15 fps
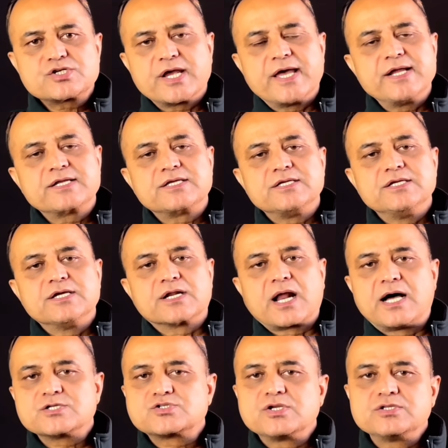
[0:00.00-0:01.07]
शहर की
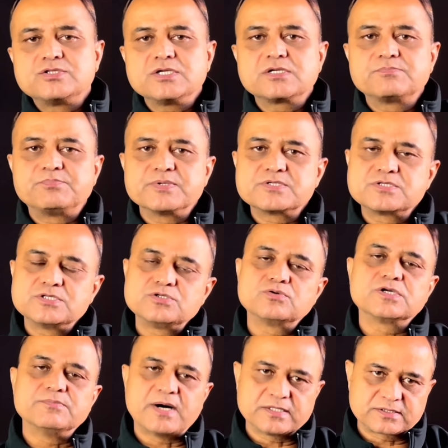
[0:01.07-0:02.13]
राजनीतिक परिस्थितियों
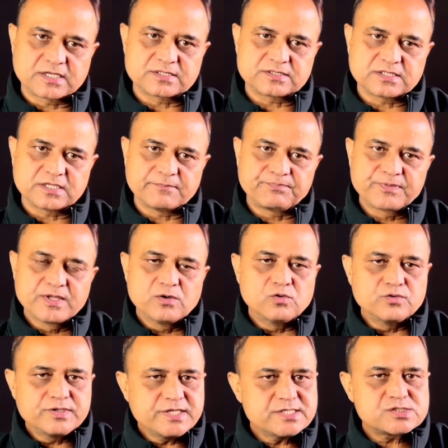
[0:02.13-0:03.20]
की बात करते हैं
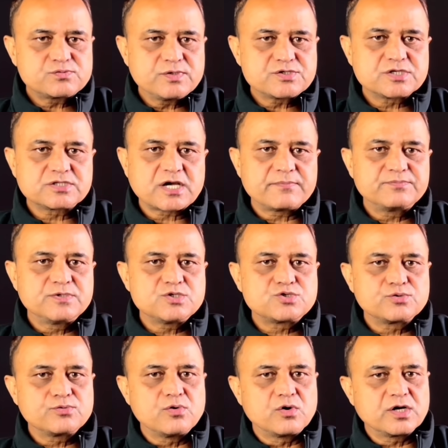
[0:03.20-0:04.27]
उन्नीसवीं शताब्दी
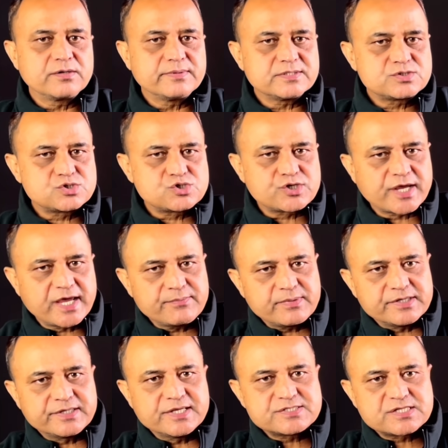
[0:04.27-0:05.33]
शुरू होने में छह
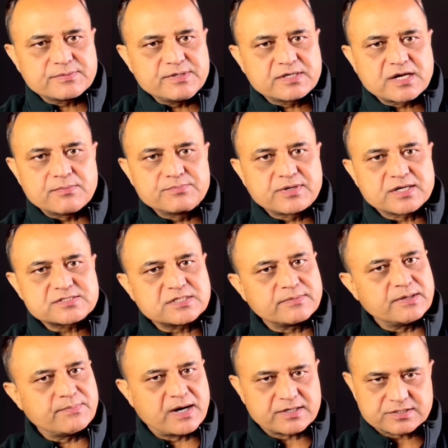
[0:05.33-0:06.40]
महीने से भी कम का
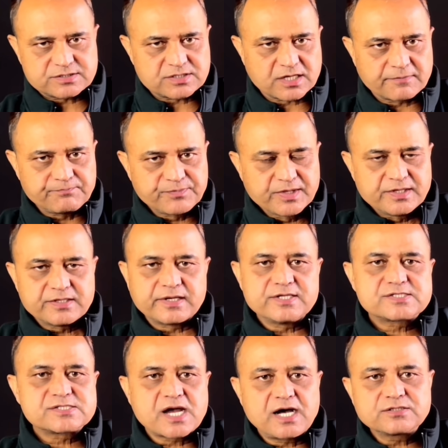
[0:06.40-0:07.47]
समय बाकी था यानी
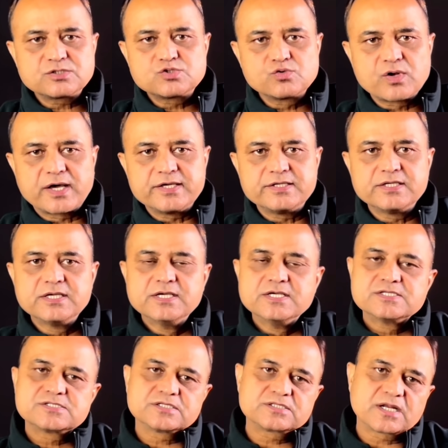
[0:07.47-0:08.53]
सात जुलाई
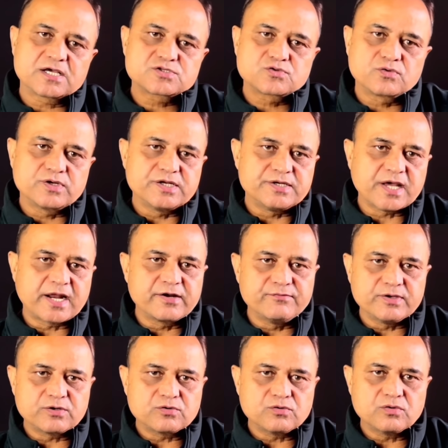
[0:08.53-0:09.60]
सत्रह
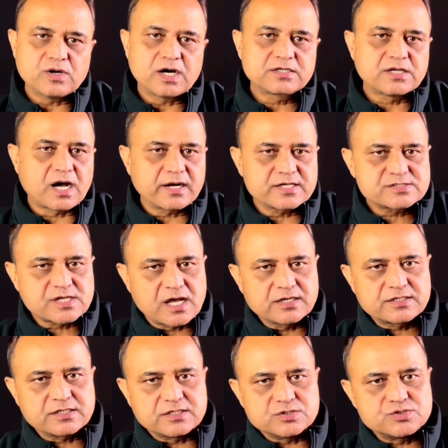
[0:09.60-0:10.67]
को अठारह साल
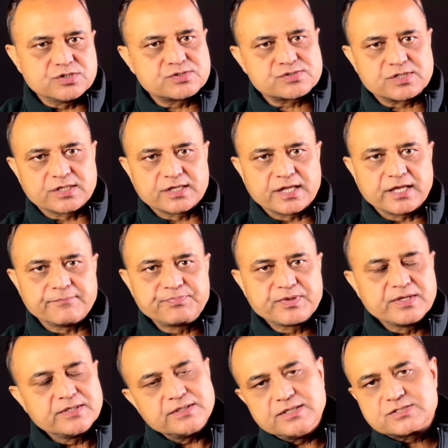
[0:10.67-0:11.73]
के रणजीत सिंह ने
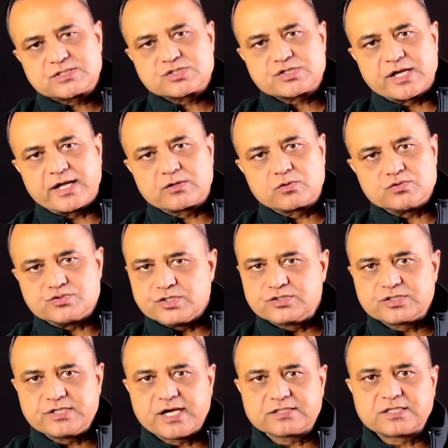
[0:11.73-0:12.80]
इस शहर को
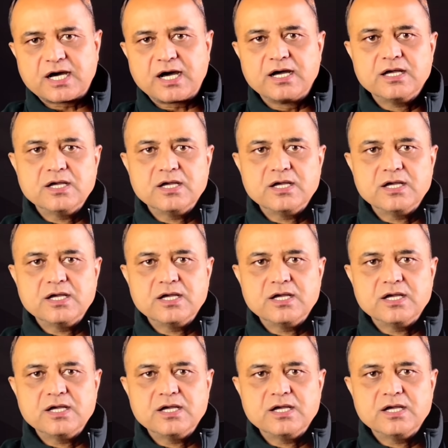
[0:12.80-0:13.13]
जीत लिया था